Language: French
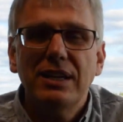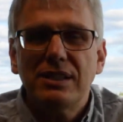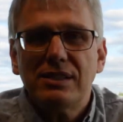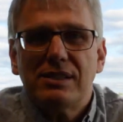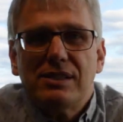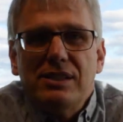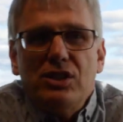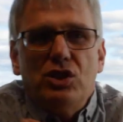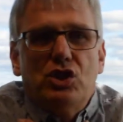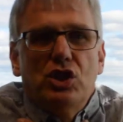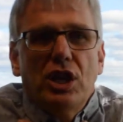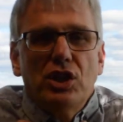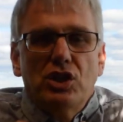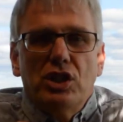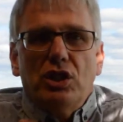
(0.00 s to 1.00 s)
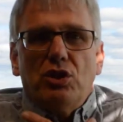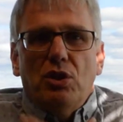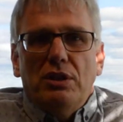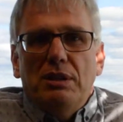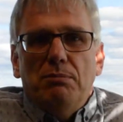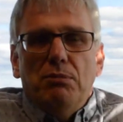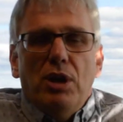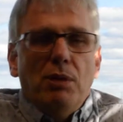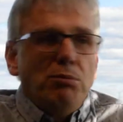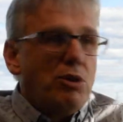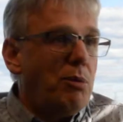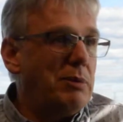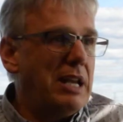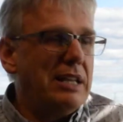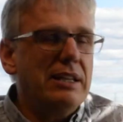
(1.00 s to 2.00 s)
Si j'achète un immeuble,
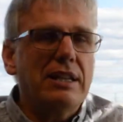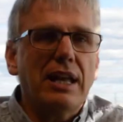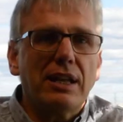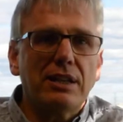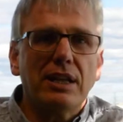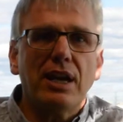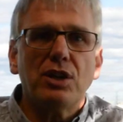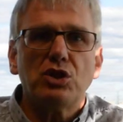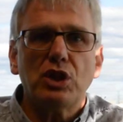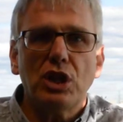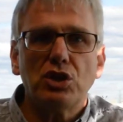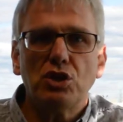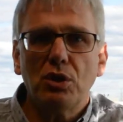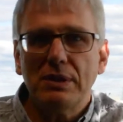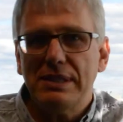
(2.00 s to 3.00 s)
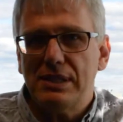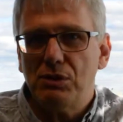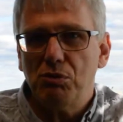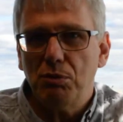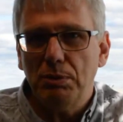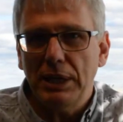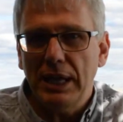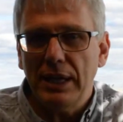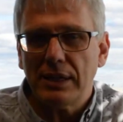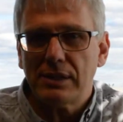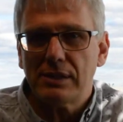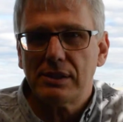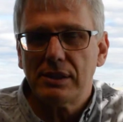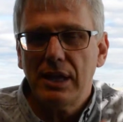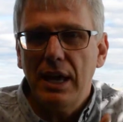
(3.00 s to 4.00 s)
comme l'année dernière, j'ai acheté un
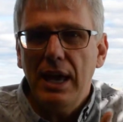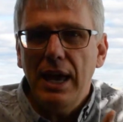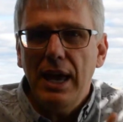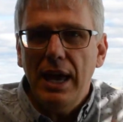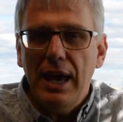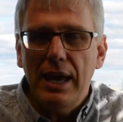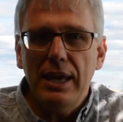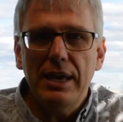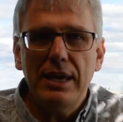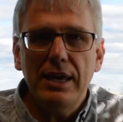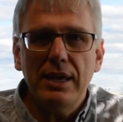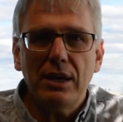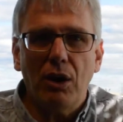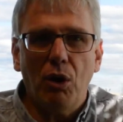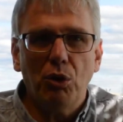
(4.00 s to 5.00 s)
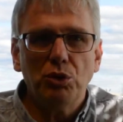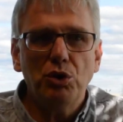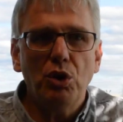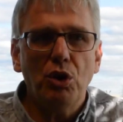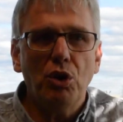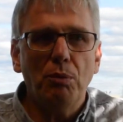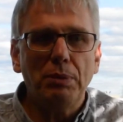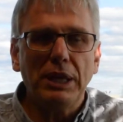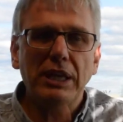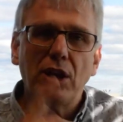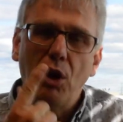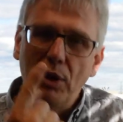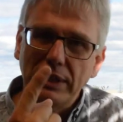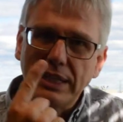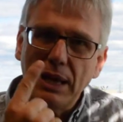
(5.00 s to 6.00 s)
18-plex, et on a pris
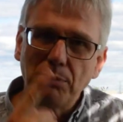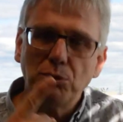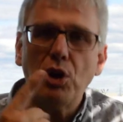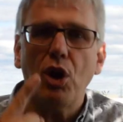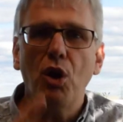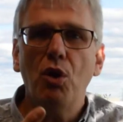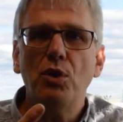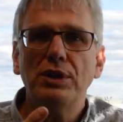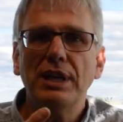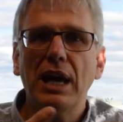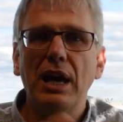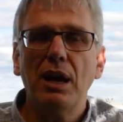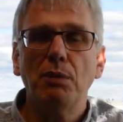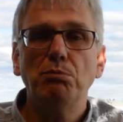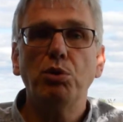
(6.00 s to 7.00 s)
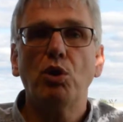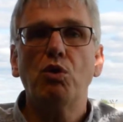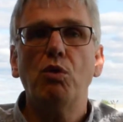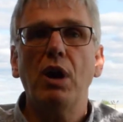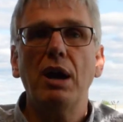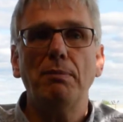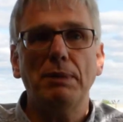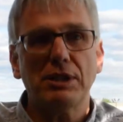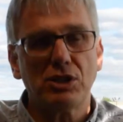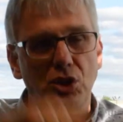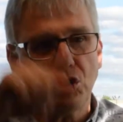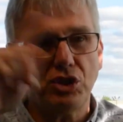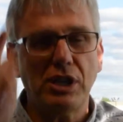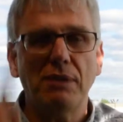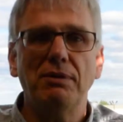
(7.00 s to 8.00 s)
un terme de 1 an. Pourquoi? Parce que
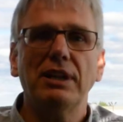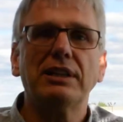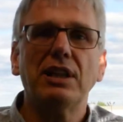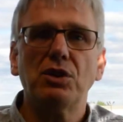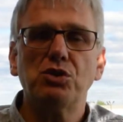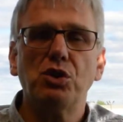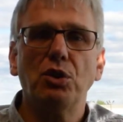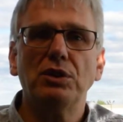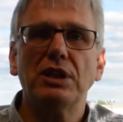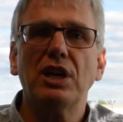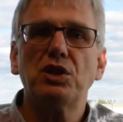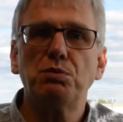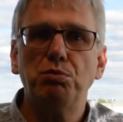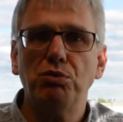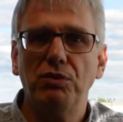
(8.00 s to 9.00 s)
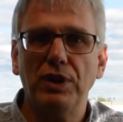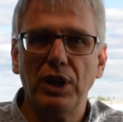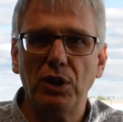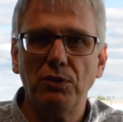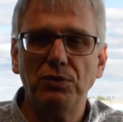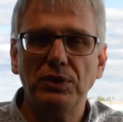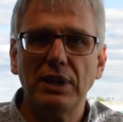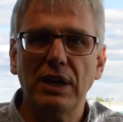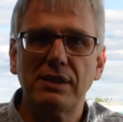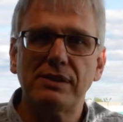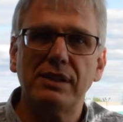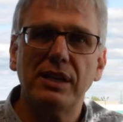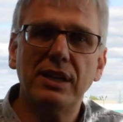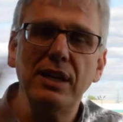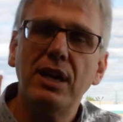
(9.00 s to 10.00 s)
je savais que dans un an, je pouvais
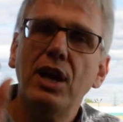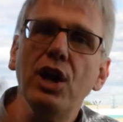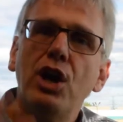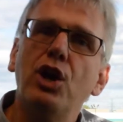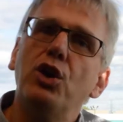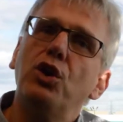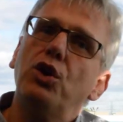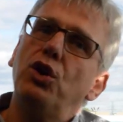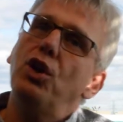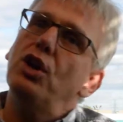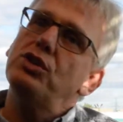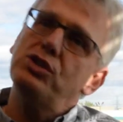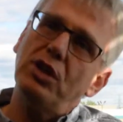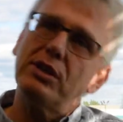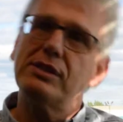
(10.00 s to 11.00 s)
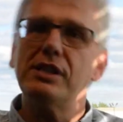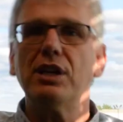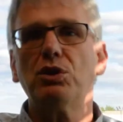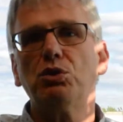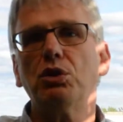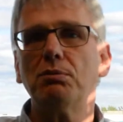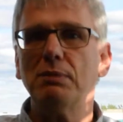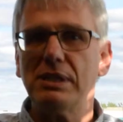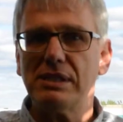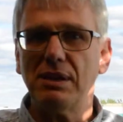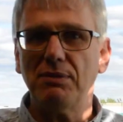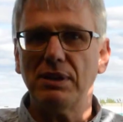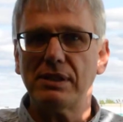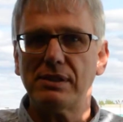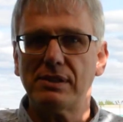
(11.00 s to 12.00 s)
refinancer ressortir tous mes
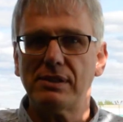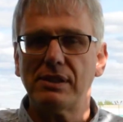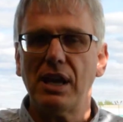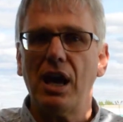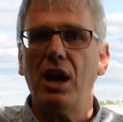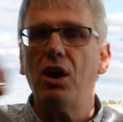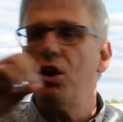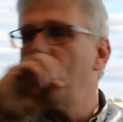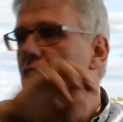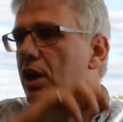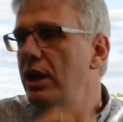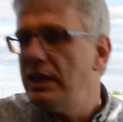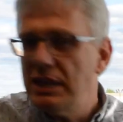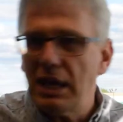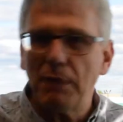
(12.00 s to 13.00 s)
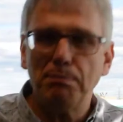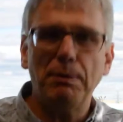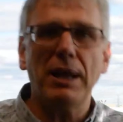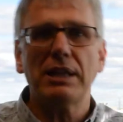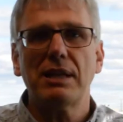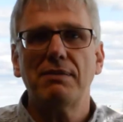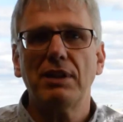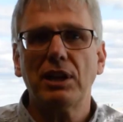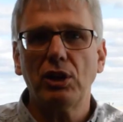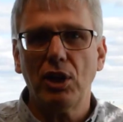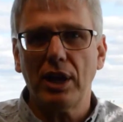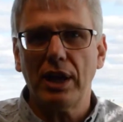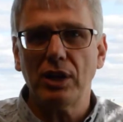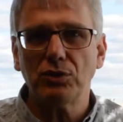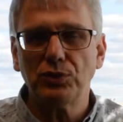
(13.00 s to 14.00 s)
investisseurs, ils repartent avec
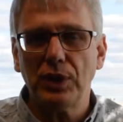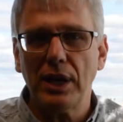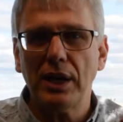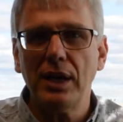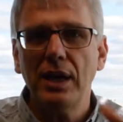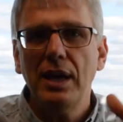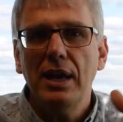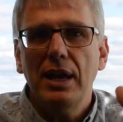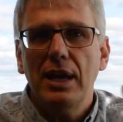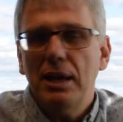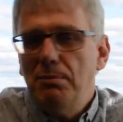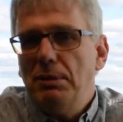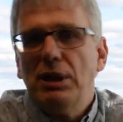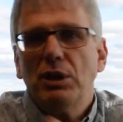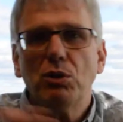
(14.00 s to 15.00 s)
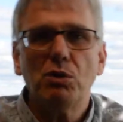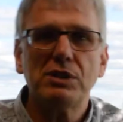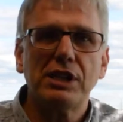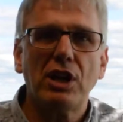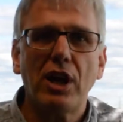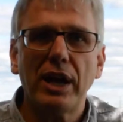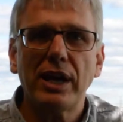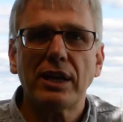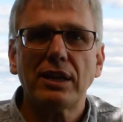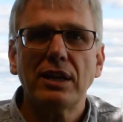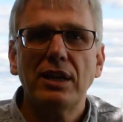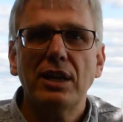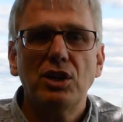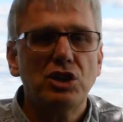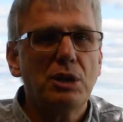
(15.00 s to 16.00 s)
leur argent et bingo, c'est correct.
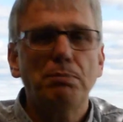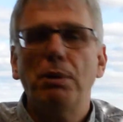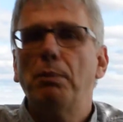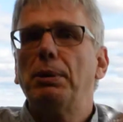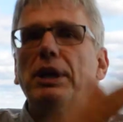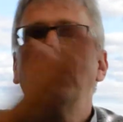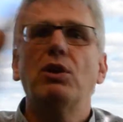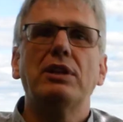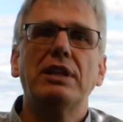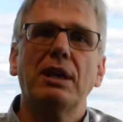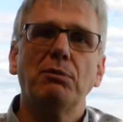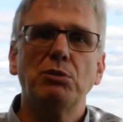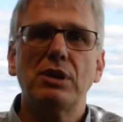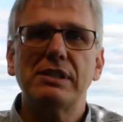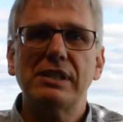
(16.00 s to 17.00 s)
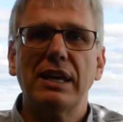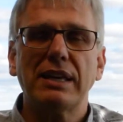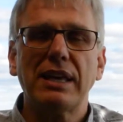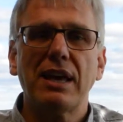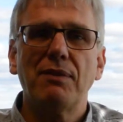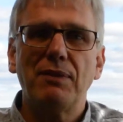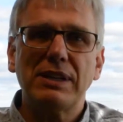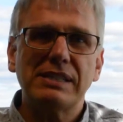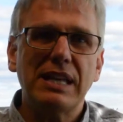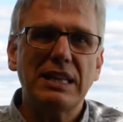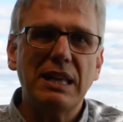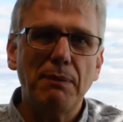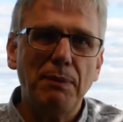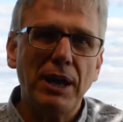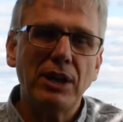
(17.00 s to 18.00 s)
J'ai pas pris un terme de 5 ans. Fait que ça
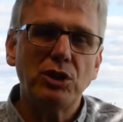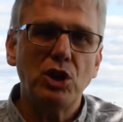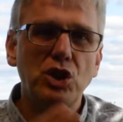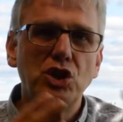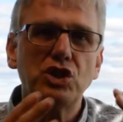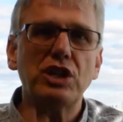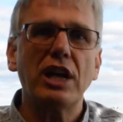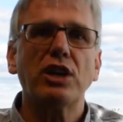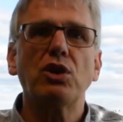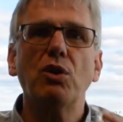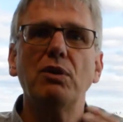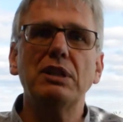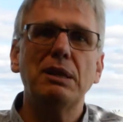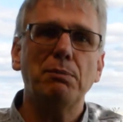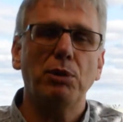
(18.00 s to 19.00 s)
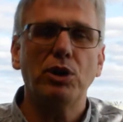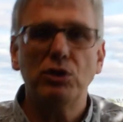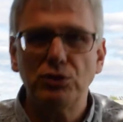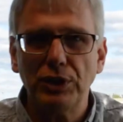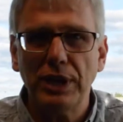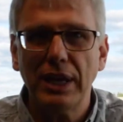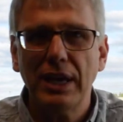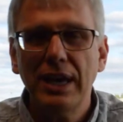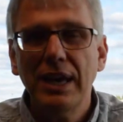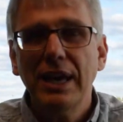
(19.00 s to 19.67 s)
dépend de chacun des projets.